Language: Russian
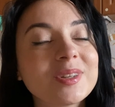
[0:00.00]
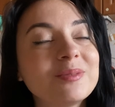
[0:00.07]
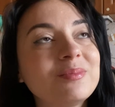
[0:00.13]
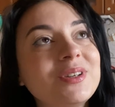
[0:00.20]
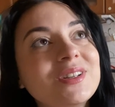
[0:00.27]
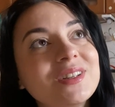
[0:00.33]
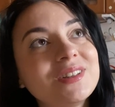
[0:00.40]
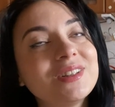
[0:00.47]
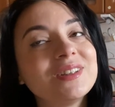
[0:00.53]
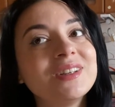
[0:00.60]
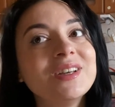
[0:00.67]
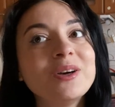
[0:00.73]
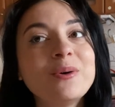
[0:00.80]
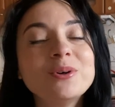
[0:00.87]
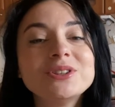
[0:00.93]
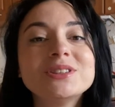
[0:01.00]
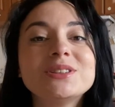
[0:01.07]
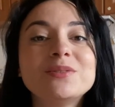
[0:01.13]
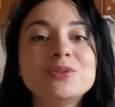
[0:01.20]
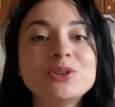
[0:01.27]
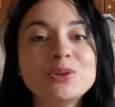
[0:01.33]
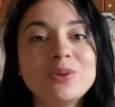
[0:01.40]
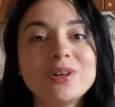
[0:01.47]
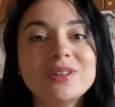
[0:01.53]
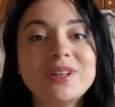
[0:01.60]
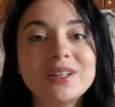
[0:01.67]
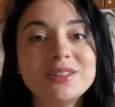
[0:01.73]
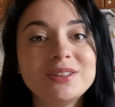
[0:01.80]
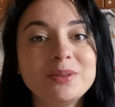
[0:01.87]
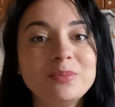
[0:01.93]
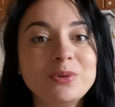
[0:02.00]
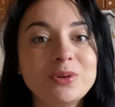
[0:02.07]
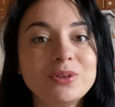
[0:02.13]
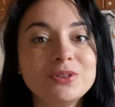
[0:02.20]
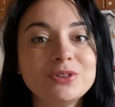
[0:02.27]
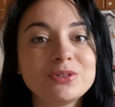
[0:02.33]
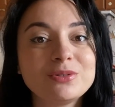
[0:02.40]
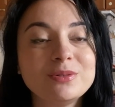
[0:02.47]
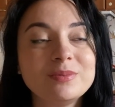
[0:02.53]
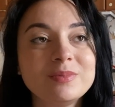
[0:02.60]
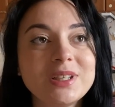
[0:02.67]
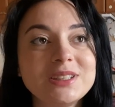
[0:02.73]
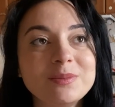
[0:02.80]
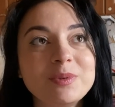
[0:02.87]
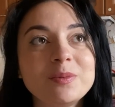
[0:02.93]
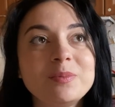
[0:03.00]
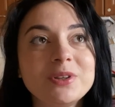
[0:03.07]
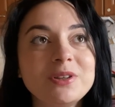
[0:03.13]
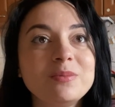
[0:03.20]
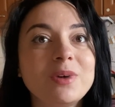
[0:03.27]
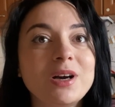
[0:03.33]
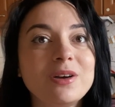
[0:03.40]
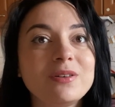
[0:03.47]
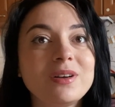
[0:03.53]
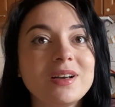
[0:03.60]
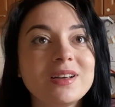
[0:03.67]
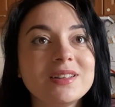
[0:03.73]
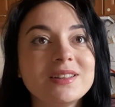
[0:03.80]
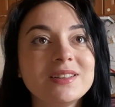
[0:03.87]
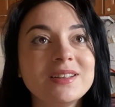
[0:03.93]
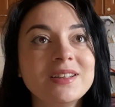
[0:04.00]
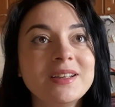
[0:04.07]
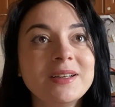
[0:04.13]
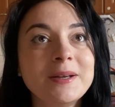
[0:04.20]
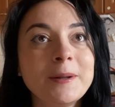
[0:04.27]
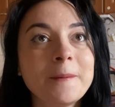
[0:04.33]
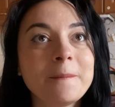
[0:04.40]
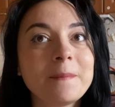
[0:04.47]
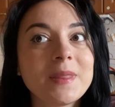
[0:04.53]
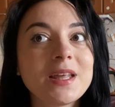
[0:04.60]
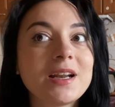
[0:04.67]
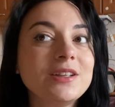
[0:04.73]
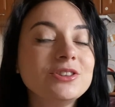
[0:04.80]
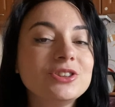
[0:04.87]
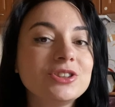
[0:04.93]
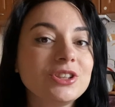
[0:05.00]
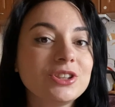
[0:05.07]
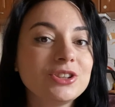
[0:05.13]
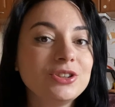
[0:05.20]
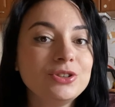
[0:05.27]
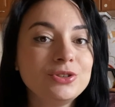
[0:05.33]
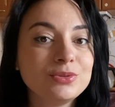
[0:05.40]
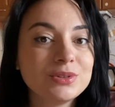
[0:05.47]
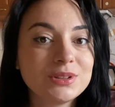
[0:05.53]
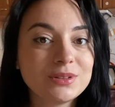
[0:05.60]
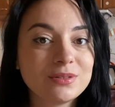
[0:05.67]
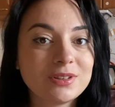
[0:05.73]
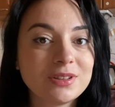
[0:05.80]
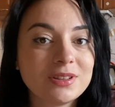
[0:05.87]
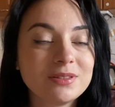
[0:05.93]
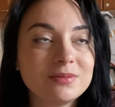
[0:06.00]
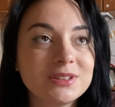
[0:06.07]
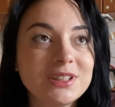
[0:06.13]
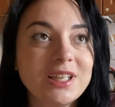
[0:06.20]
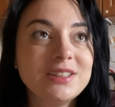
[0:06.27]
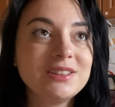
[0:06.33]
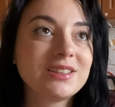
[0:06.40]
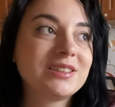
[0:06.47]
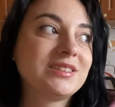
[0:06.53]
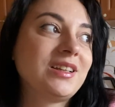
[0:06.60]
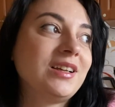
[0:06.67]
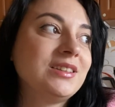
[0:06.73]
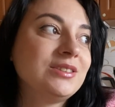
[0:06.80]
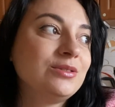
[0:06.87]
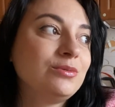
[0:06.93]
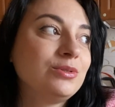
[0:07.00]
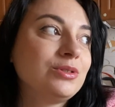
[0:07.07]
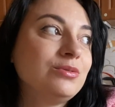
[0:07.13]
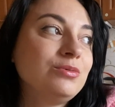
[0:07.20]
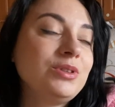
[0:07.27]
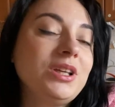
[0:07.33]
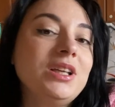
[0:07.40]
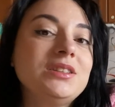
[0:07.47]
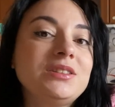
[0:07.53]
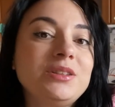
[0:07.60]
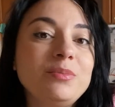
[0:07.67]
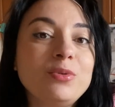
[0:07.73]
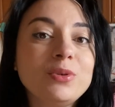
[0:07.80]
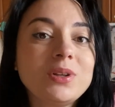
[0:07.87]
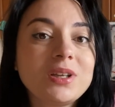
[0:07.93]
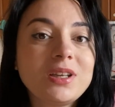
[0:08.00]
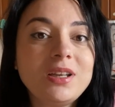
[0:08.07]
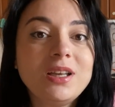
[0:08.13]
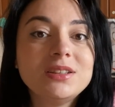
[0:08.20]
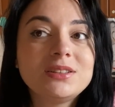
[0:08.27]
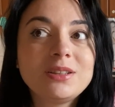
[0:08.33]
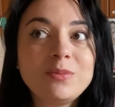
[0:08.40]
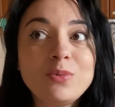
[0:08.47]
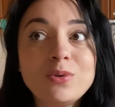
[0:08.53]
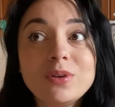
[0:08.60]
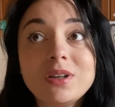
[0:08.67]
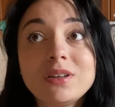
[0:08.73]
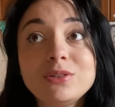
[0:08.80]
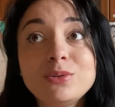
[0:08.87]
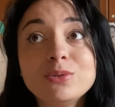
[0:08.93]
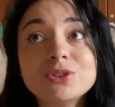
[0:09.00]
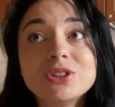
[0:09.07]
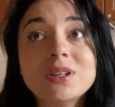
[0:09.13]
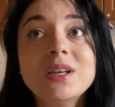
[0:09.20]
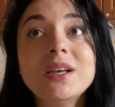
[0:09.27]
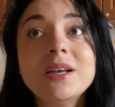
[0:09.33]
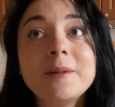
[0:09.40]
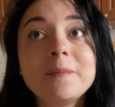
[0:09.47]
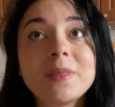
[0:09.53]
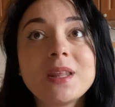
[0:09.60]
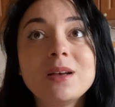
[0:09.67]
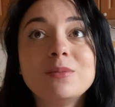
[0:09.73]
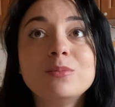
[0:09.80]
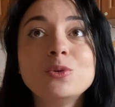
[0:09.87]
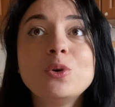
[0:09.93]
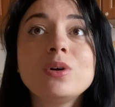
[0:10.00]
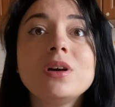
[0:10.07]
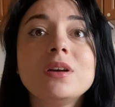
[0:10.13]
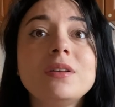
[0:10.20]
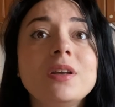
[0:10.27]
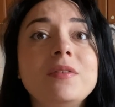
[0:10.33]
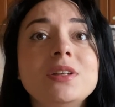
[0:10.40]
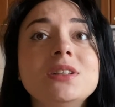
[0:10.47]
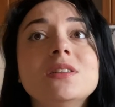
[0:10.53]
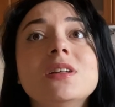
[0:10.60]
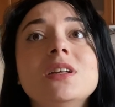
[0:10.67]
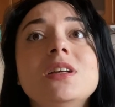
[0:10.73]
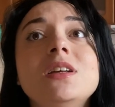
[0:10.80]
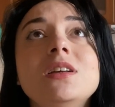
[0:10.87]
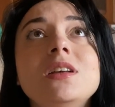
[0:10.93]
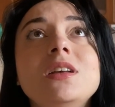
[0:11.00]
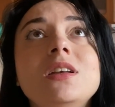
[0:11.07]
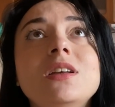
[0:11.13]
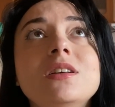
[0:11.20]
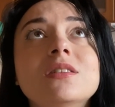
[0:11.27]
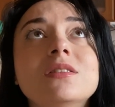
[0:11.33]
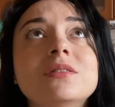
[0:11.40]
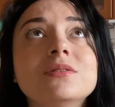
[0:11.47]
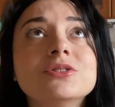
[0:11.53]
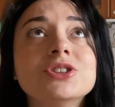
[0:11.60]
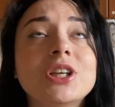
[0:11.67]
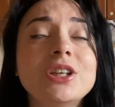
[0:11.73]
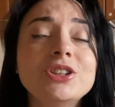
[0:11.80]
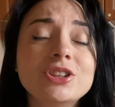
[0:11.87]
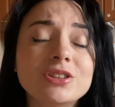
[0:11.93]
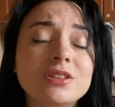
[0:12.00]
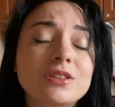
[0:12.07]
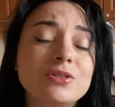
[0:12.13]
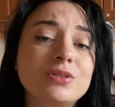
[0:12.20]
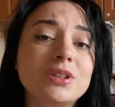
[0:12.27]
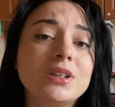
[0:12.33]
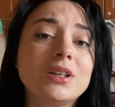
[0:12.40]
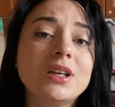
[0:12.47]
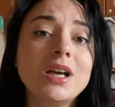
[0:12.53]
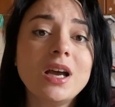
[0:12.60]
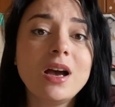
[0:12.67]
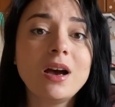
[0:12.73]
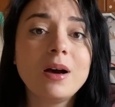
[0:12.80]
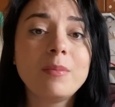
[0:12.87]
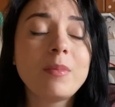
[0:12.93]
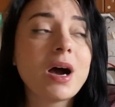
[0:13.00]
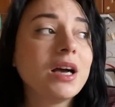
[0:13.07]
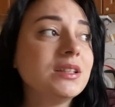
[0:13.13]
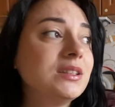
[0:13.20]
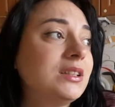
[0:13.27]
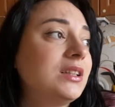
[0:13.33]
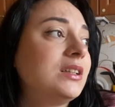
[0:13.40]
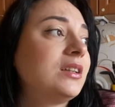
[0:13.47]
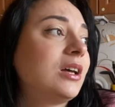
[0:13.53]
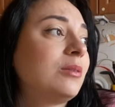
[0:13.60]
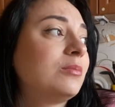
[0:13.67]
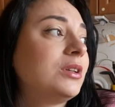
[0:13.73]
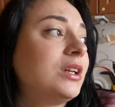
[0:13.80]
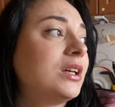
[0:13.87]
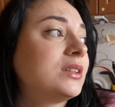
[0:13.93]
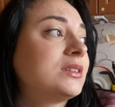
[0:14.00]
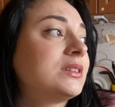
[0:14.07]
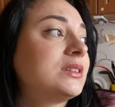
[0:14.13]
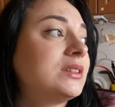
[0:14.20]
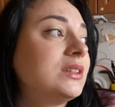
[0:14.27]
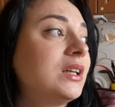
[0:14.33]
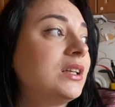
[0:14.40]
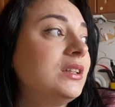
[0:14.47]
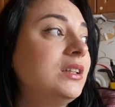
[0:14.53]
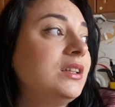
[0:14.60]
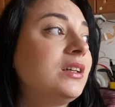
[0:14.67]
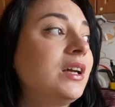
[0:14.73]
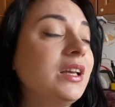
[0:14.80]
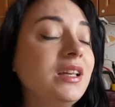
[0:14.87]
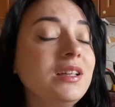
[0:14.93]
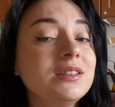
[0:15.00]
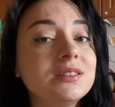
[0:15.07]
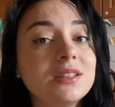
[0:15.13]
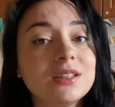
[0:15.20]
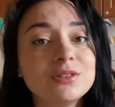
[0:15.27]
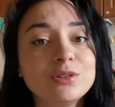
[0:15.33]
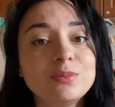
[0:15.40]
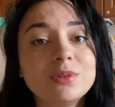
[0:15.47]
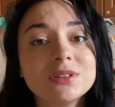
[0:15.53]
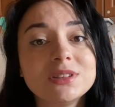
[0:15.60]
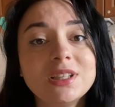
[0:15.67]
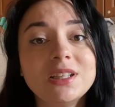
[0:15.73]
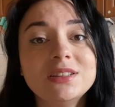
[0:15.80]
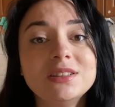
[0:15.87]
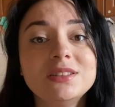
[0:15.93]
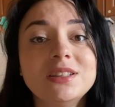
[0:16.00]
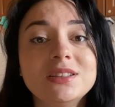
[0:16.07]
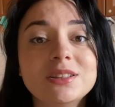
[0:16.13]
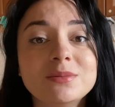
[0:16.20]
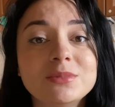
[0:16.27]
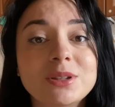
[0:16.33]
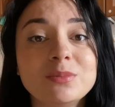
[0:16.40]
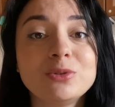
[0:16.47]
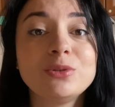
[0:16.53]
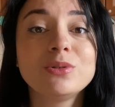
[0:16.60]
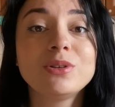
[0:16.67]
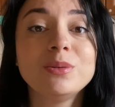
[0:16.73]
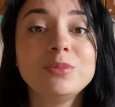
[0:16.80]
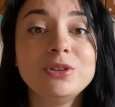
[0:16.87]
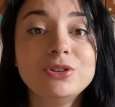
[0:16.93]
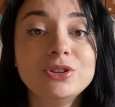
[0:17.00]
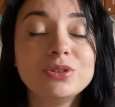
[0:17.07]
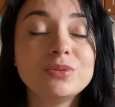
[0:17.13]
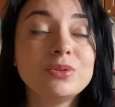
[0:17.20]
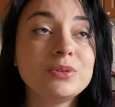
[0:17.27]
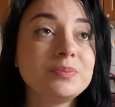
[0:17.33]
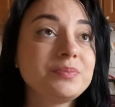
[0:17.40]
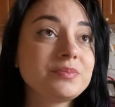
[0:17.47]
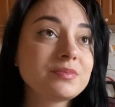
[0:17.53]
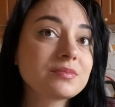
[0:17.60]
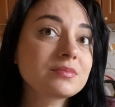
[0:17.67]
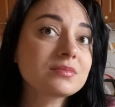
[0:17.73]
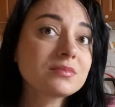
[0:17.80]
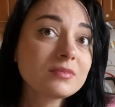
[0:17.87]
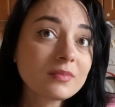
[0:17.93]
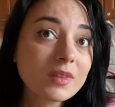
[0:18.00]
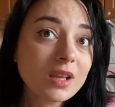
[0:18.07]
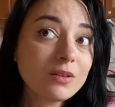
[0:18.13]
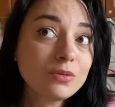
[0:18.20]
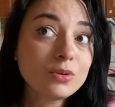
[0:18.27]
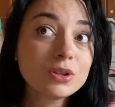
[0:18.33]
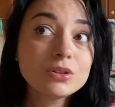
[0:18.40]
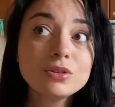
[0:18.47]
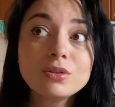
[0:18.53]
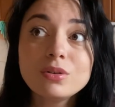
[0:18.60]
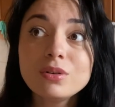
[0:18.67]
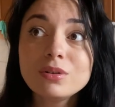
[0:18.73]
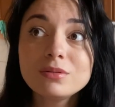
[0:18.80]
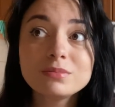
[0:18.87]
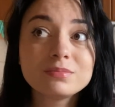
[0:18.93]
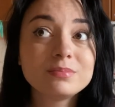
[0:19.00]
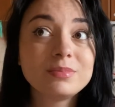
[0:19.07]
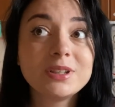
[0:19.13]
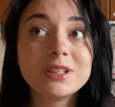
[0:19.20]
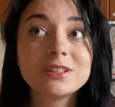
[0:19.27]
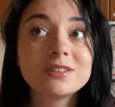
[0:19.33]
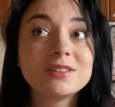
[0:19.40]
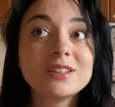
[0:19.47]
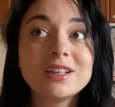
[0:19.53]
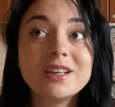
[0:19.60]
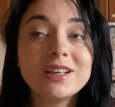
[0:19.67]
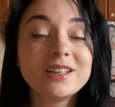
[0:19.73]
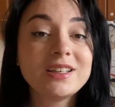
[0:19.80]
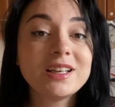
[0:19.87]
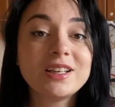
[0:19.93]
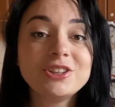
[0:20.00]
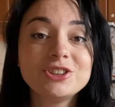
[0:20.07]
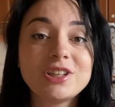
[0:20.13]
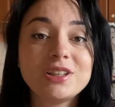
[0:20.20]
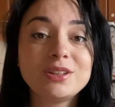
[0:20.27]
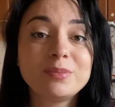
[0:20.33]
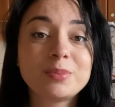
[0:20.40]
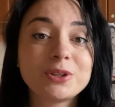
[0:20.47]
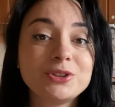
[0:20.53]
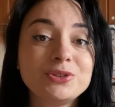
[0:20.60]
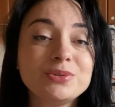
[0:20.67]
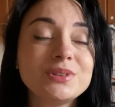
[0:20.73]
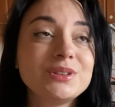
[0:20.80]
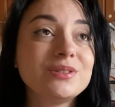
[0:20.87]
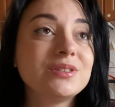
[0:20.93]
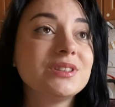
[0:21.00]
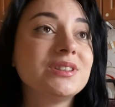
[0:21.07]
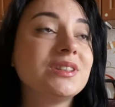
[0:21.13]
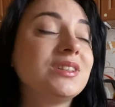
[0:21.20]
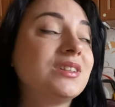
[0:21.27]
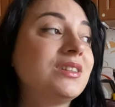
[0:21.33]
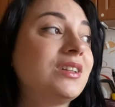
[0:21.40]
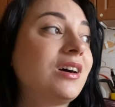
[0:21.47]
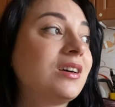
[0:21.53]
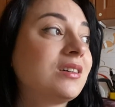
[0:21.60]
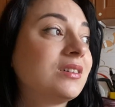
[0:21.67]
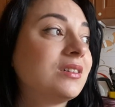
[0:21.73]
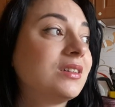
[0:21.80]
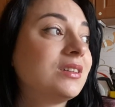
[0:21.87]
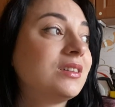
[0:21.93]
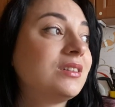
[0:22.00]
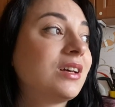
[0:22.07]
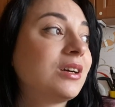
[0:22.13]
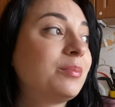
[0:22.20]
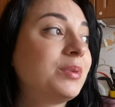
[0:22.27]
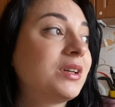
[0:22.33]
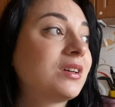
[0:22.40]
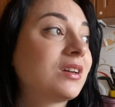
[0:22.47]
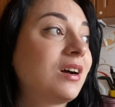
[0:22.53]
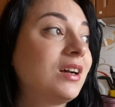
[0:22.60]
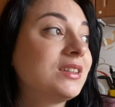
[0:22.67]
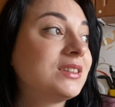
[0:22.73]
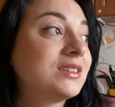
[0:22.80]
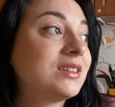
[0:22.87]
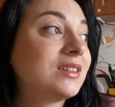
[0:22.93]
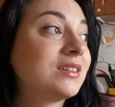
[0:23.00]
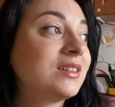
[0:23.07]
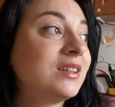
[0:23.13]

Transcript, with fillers: Блин, это хочется все отдать ребеночку. Я теперь понимаю, как это. Раньше я ж не чувствовала. Знаете, казалось, ну вот, ну есть ребенок, есть ребенок тоже. Много я видела и, и женщин, которые матери там и отцы, они эгоисты, особо, знаете, детям там толком ничего. Вот, но, блин, я начинаю это прочувствовать, это так, это так прекрасно.